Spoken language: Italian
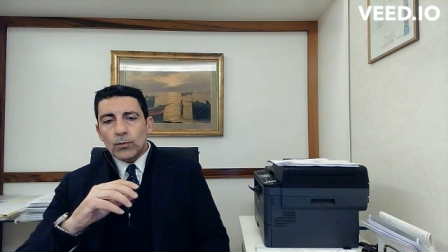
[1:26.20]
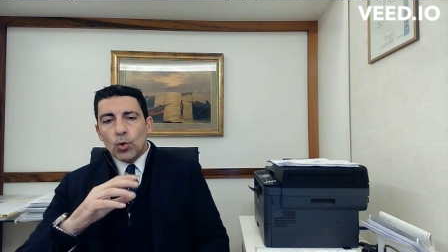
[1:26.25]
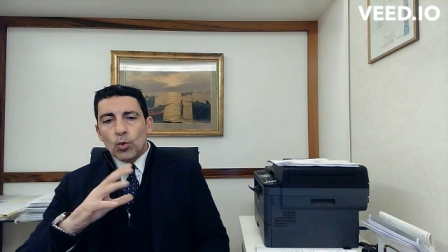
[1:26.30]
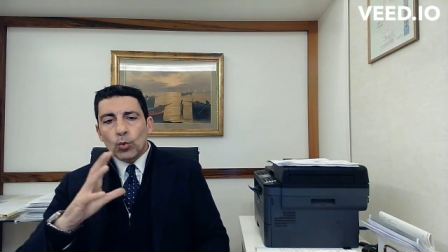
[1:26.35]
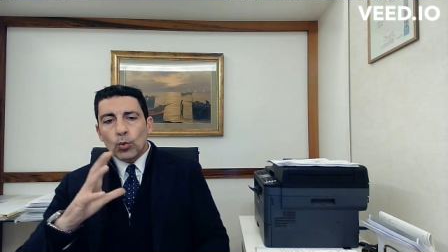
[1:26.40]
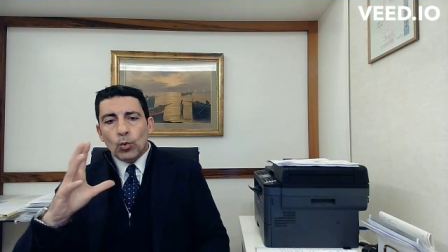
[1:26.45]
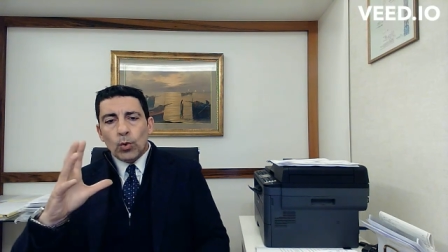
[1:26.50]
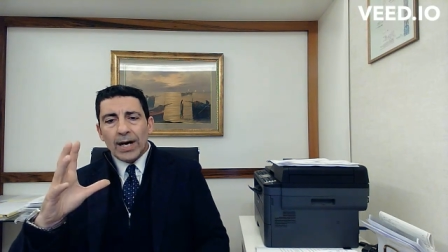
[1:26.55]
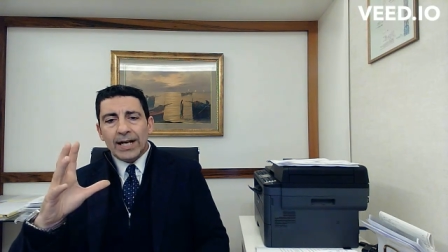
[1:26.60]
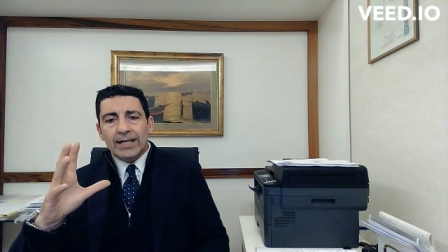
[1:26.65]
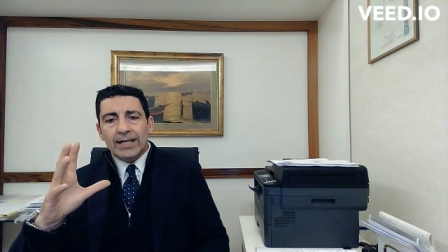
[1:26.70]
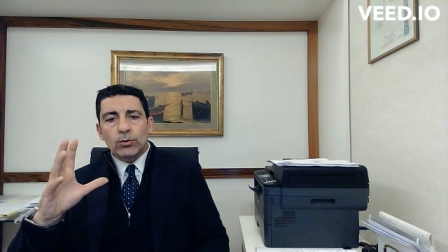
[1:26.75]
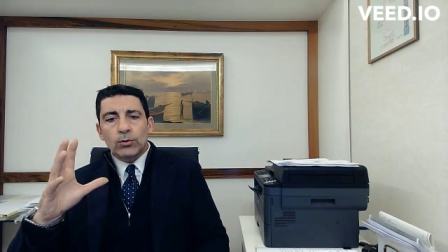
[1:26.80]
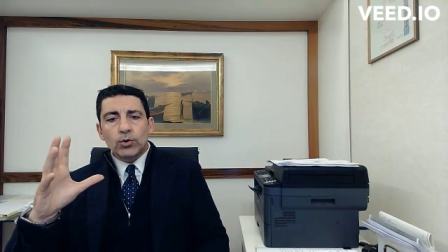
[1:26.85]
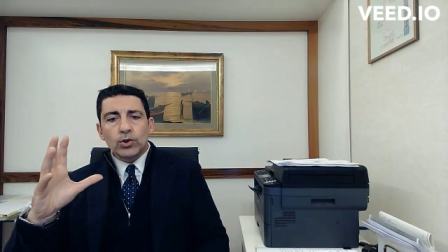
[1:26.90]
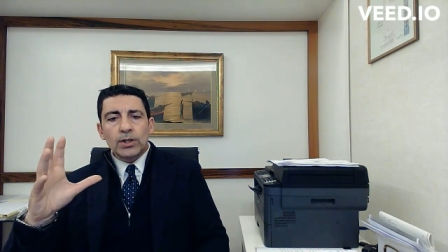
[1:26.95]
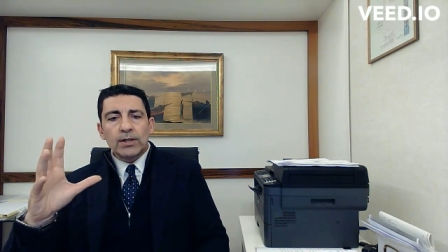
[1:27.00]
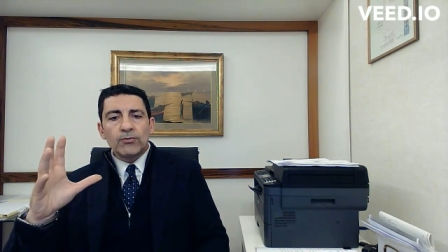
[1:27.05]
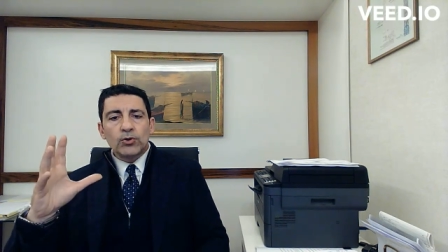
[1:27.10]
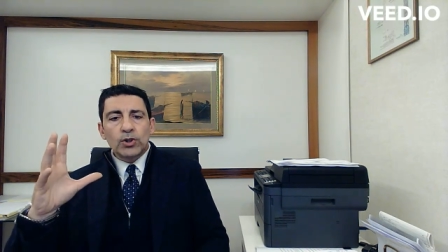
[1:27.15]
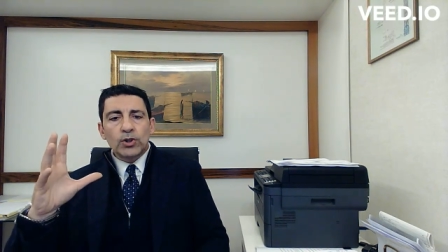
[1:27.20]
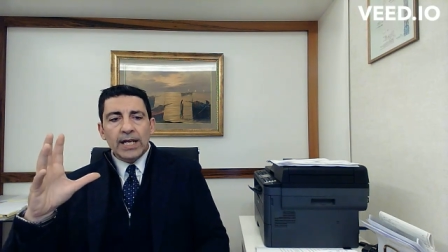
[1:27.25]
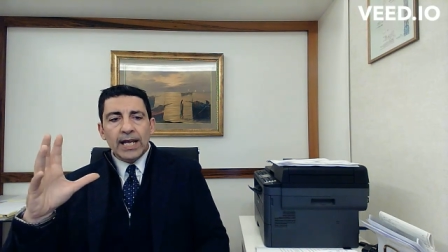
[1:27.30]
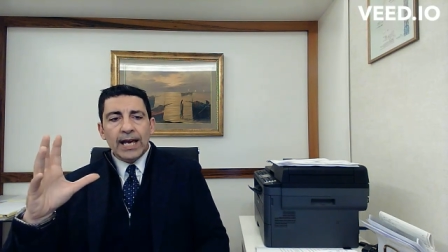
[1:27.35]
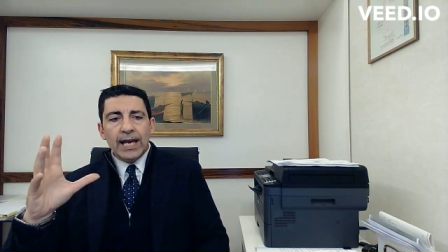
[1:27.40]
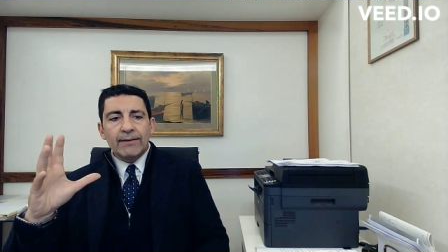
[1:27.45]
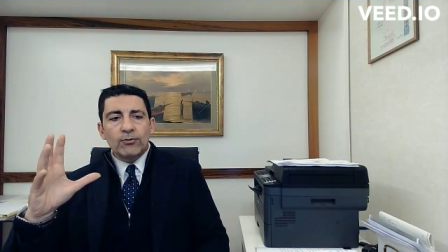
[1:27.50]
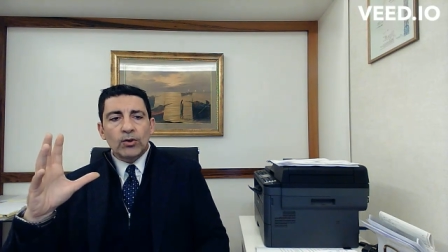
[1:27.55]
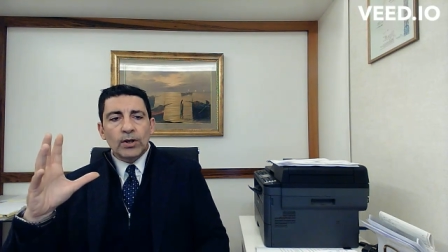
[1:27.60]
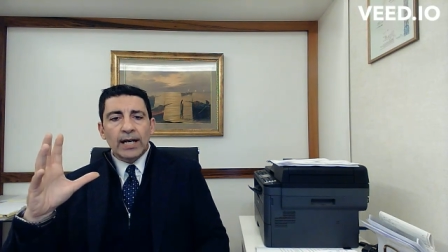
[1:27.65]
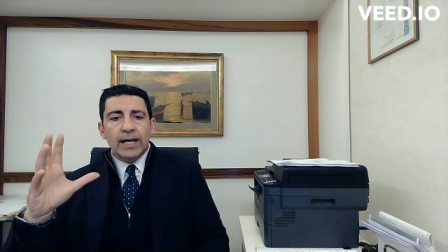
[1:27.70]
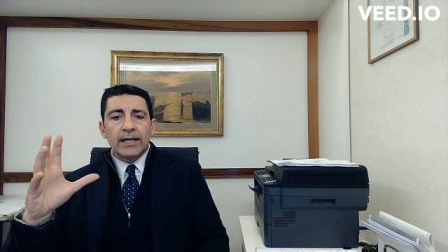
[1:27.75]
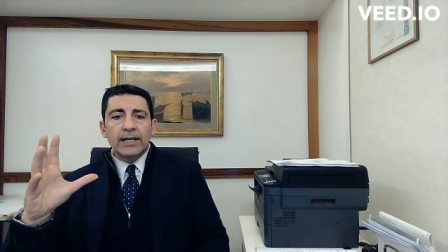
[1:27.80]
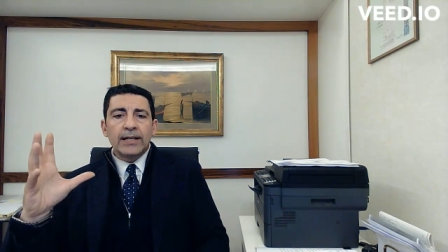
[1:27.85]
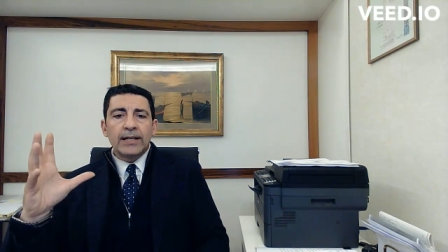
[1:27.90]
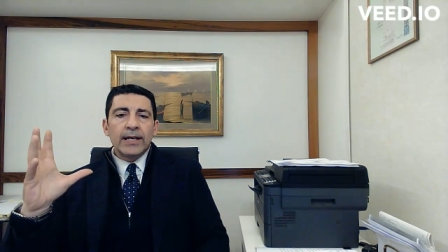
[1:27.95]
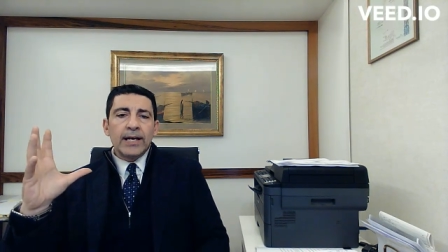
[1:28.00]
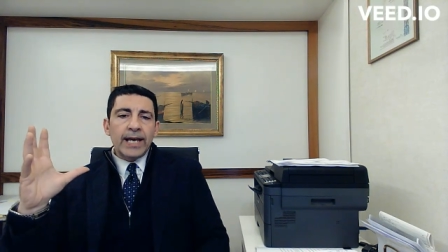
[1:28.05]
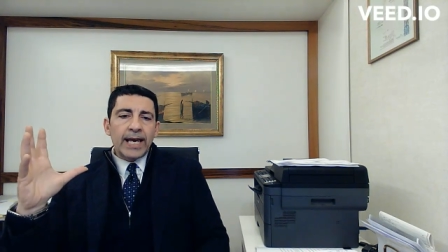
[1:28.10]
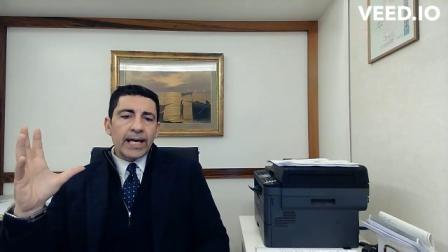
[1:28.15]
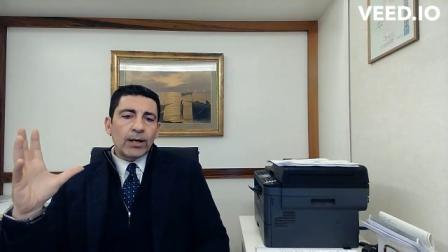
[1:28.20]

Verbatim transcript: Un quarto motivo di revoca